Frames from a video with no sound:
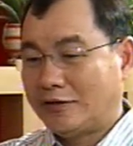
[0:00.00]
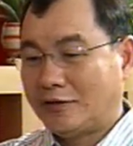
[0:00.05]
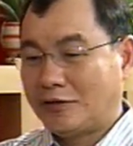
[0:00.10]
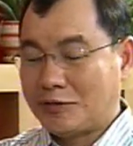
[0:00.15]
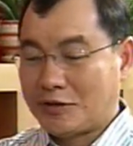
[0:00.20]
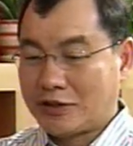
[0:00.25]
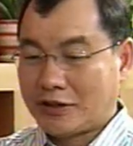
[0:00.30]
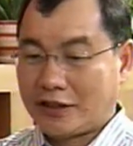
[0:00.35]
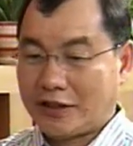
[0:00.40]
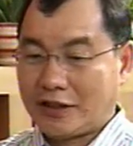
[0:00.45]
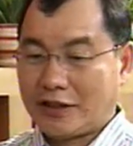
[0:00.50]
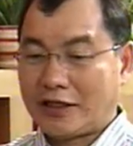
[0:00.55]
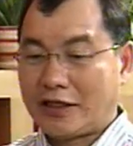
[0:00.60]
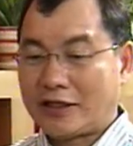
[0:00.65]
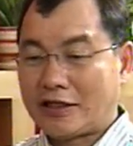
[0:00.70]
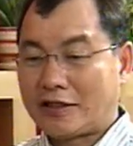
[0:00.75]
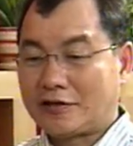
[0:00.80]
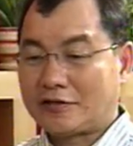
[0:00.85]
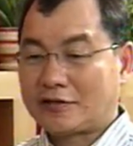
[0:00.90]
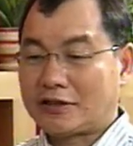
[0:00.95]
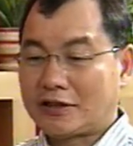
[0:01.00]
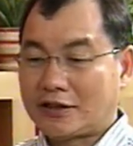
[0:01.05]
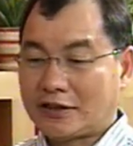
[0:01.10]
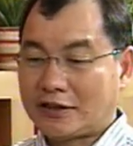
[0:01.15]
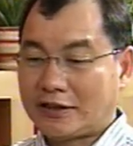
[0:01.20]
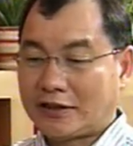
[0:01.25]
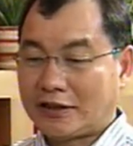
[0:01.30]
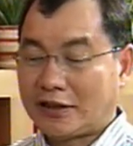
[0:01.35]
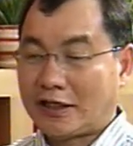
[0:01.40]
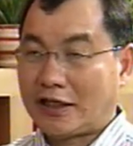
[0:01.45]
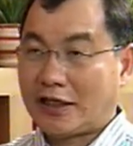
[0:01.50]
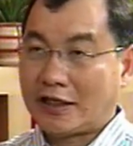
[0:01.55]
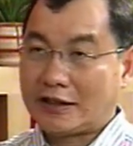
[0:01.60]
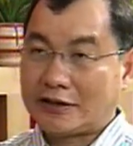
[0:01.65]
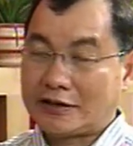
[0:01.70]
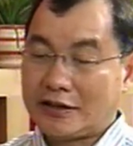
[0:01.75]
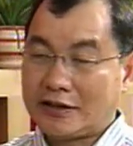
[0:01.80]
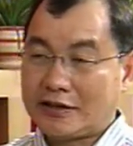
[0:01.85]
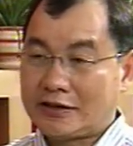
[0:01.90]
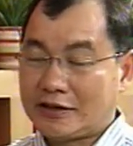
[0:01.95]
我们可以看到这个啊，
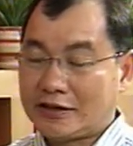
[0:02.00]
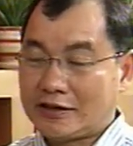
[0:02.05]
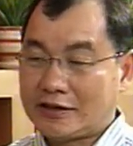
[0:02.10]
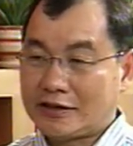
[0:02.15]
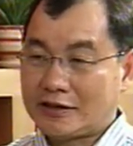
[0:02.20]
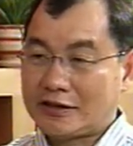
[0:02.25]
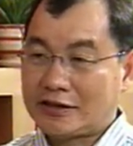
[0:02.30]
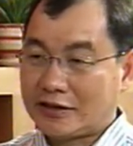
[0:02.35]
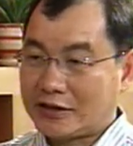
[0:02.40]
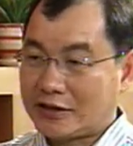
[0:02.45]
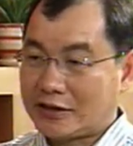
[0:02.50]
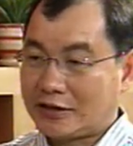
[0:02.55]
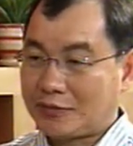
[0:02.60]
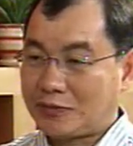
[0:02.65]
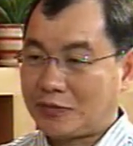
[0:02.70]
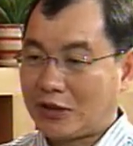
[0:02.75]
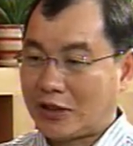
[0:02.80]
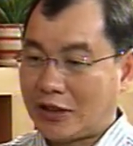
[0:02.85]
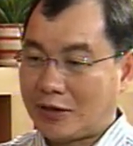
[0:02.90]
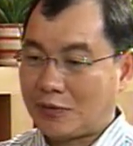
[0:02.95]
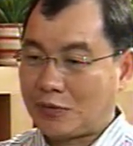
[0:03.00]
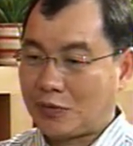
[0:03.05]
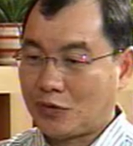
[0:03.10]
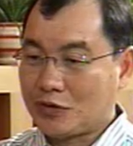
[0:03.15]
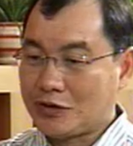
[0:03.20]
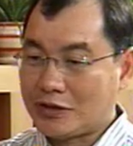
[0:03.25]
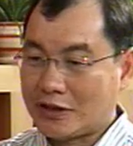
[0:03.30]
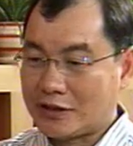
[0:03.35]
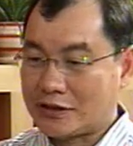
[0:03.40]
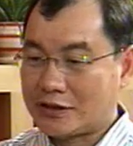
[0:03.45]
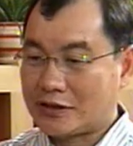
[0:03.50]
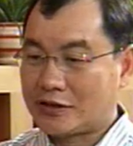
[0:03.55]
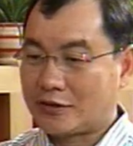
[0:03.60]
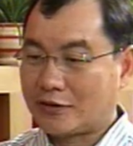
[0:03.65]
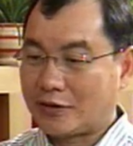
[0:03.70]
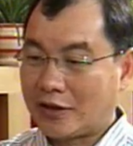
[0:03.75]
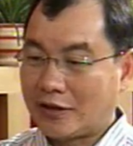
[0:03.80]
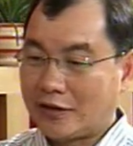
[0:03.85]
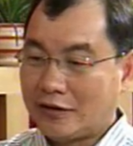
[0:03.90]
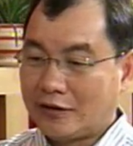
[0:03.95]
在这一次这个啊补选之
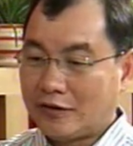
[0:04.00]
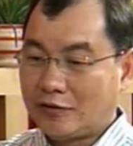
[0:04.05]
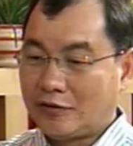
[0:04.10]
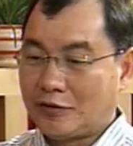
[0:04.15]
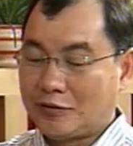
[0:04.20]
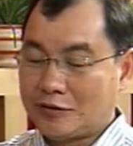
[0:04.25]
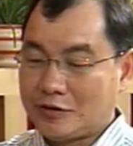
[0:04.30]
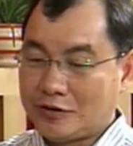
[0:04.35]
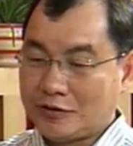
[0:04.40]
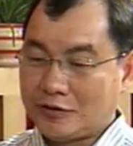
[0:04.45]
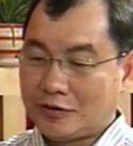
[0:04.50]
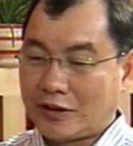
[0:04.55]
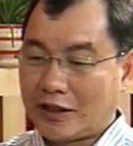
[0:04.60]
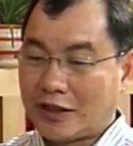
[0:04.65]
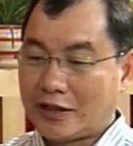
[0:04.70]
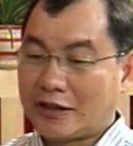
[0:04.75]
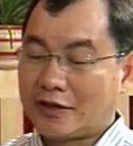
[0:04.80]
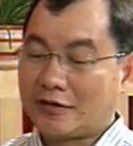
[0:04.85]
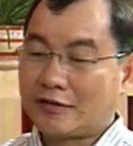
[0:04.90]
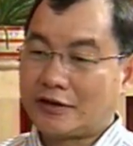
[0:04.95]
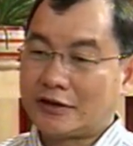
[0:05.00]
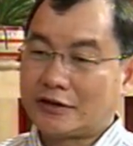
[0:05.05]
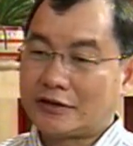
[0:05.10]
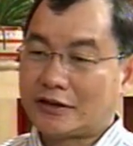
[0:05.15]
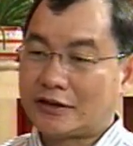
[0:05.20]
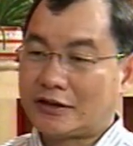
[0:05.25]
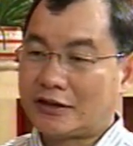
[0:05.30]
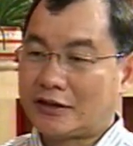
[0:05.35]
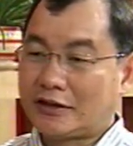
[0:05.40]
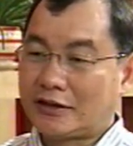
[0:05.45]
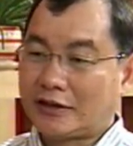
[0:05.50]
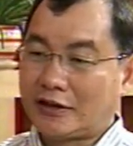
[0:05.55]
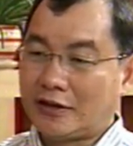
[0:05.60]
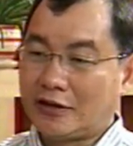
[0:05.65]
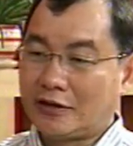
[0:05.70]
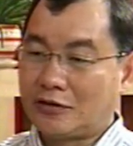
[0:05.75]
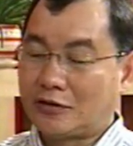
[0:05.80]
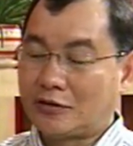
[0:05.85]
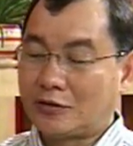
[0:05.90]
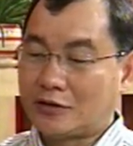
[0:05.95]
中啊，我们就有看到了这个
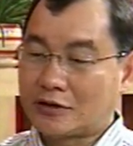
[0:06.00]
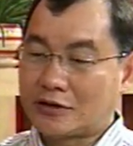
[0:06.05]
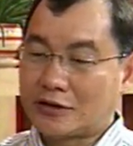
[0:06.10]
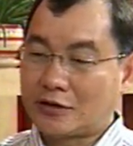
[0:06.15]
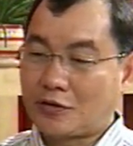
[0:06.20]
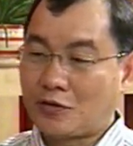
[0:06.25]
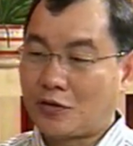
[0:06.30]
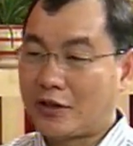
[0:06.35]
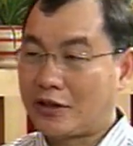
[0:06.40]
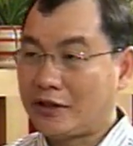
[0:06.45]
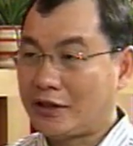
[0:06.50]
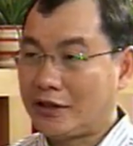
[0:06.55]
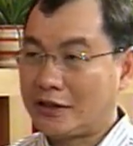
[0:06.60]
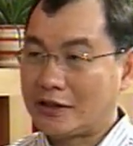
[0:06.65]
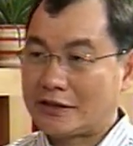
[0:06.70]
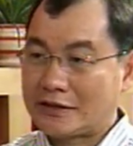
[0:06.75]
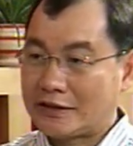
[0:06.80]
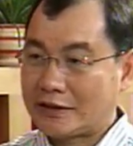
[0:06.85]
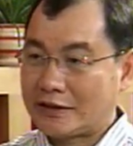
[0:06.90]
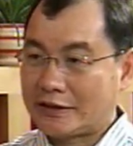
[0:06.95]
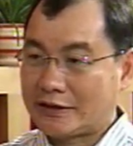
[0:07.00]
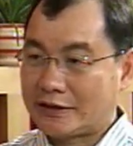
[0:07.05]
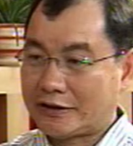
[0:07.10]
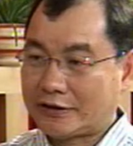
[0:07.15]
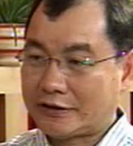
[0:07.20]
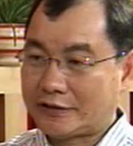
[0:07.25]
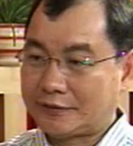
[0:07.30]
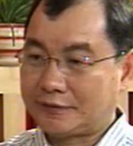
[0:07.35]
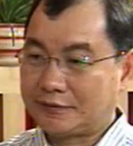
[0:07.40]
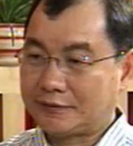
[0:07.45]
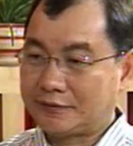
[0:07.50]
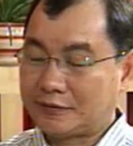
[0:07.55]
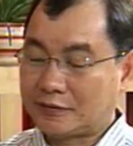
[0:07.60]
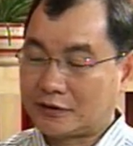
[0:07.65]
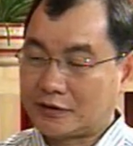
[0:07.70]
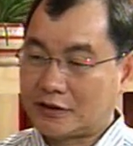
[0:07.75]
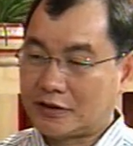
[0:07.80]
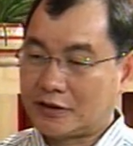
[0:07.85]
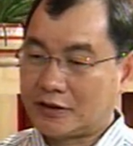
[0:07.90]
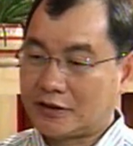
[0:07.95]
很多是关于这个
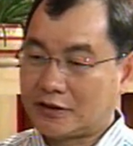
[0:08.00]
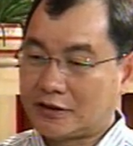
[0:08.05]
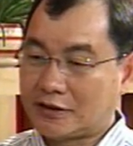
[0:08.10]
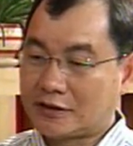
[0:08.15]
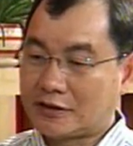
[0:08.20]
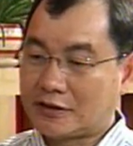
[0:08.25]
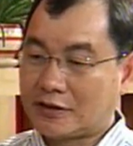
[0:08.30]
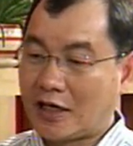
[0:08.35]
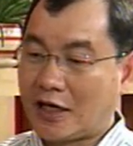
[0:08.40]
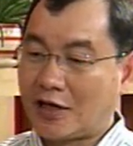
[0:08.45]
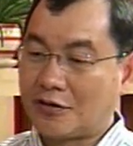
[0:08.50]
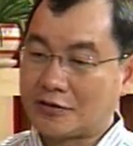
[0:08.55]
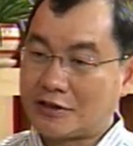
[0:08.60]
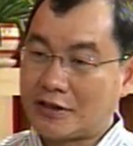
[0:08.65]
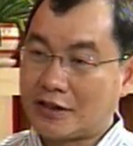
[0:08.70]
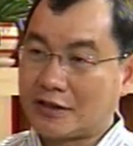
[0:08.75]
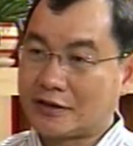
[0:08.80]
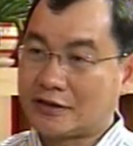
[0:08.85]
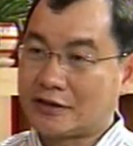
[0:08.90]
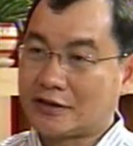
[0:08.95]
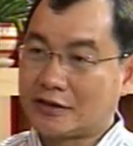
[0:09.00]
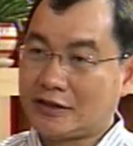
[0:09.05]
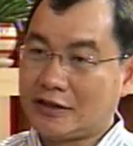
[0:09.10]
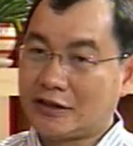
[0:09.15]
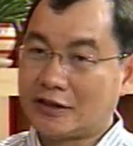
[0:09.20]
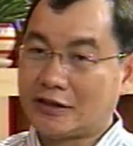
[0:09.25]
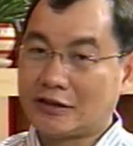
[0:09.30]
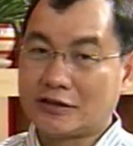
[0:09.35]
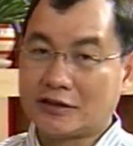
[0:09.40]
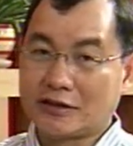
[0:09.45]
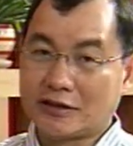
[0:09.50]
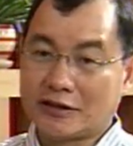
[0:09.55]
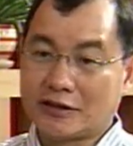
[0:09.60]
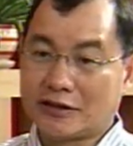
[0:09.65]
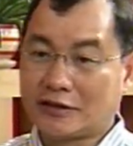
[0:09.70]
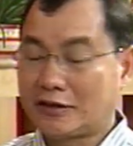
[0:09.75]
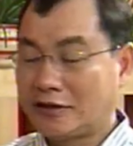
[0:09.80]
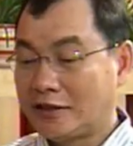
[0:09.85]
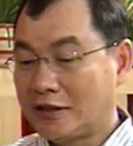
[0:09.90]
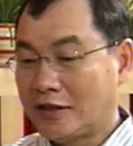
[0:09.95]
是是好像是一个这
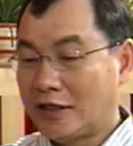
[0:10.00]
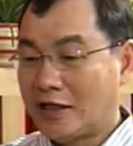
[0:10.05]
个